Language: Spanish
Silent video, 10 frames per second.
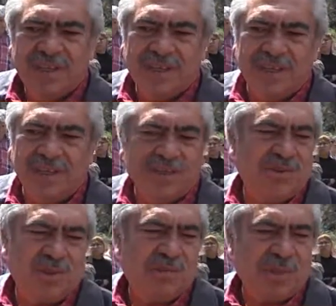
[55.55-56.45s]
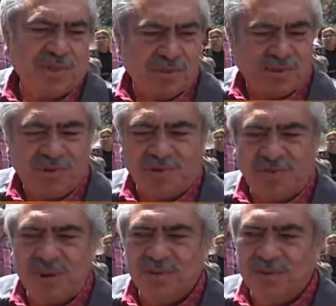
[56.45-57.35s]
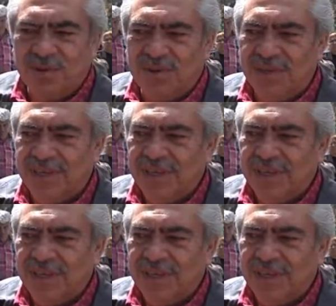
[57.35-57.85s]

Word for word: Eh, yo respeto mucho a Fausto,